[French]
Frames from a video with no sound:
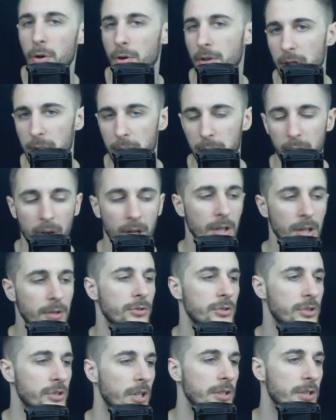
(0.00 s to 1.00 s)
and play,
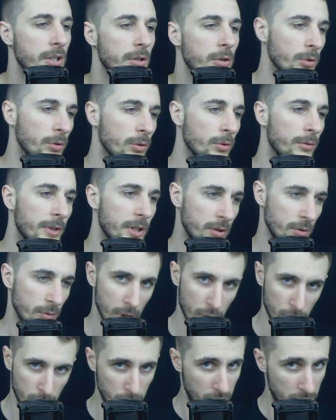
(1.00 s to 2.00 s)
donc c'est-à-dire qu'on va
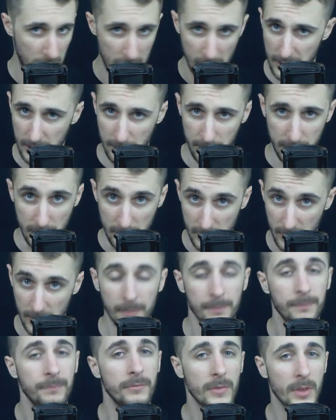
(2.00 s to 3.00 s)
devoir juste la
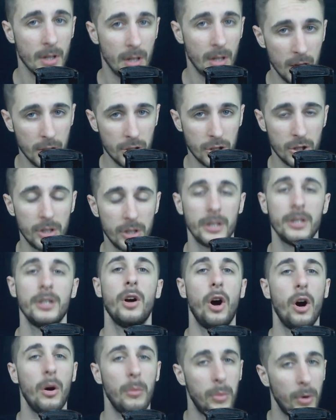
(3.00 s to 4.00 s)
dévisser, l'acheter,
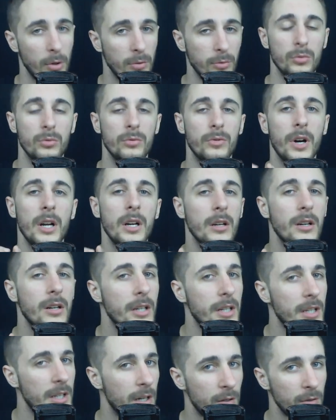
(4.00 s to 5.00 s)
en prendre une nouvelle
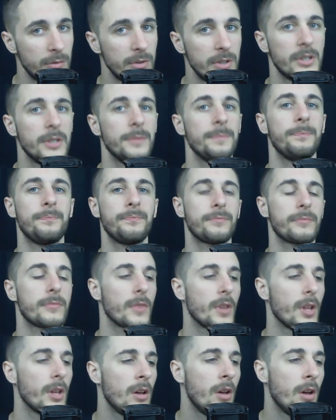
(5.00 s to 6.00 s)
et la revisser.
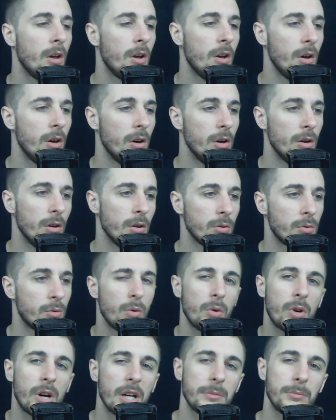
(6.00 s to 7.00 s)
Euh,
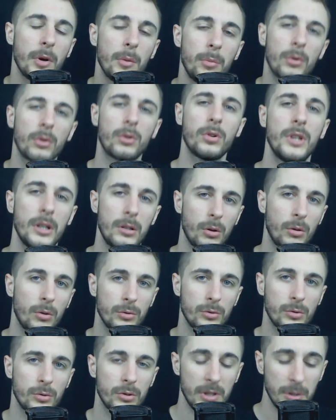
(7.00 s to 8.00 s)
concrètement, pour connaître le
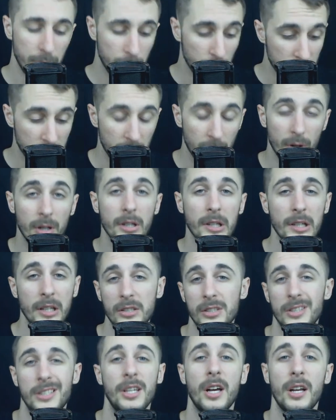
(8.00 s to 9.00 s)
reconstructif, il faut savoir
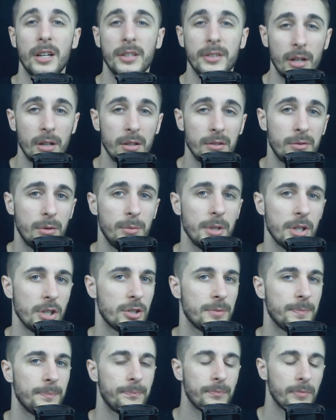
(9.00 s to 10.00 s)
qu'est-ce qu'il y a à l'intérieur de vos
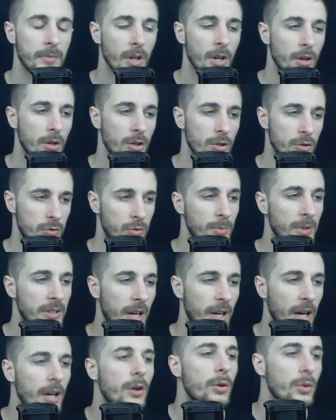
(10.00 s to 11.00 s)
mèches. Je vous
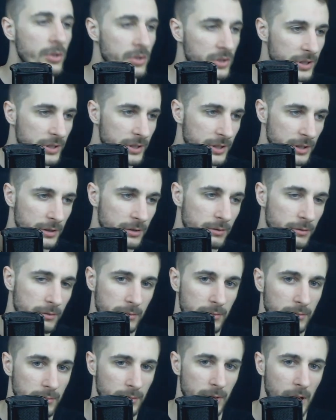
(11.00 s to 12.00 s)
mettrai aussi
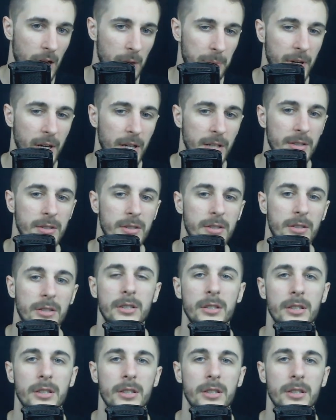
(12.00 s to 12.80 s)
après ici